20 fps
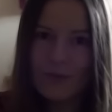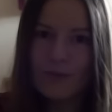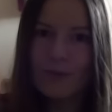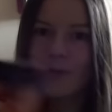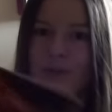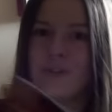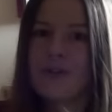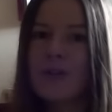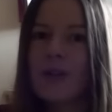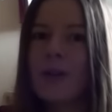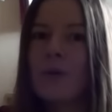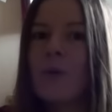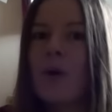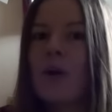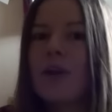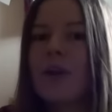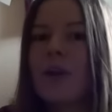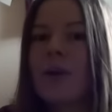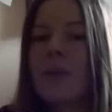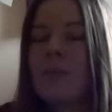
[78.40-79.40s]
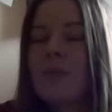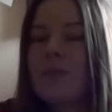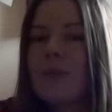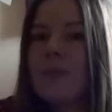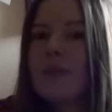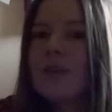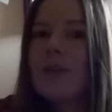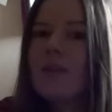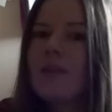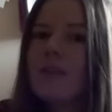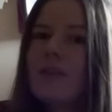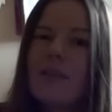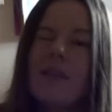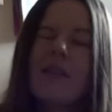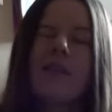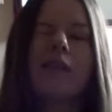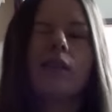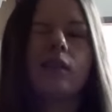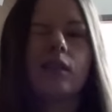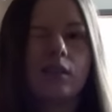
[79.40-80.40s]
DVD mm, się kłania
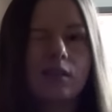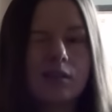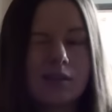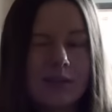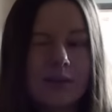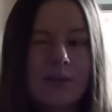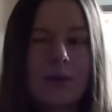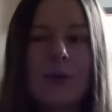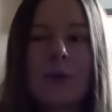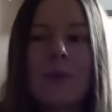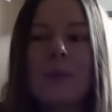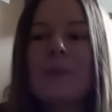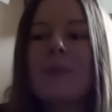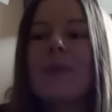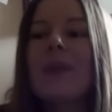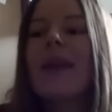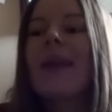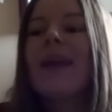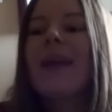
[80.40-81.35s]
i nie tylko.